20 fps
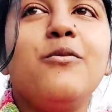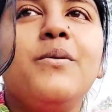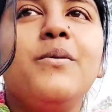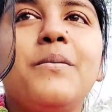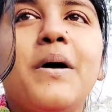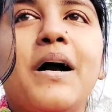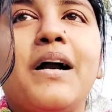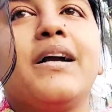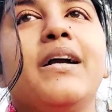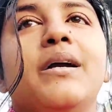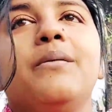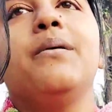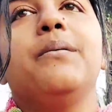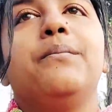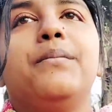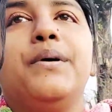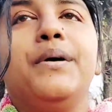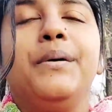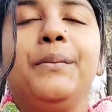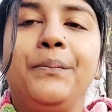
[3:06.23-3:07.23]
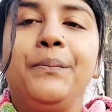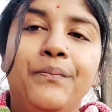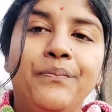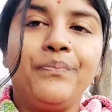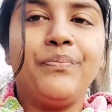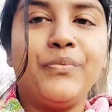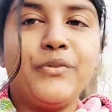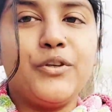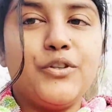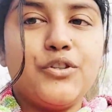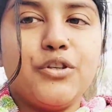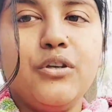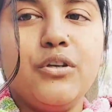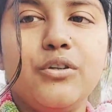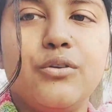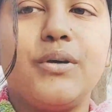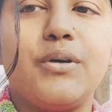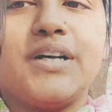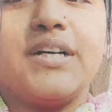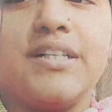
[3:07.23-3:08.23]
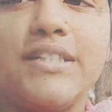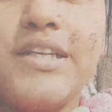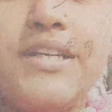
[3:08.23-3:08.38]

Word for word: খুবই ভাগ্যের ব্যাপার তো চলো দোকানে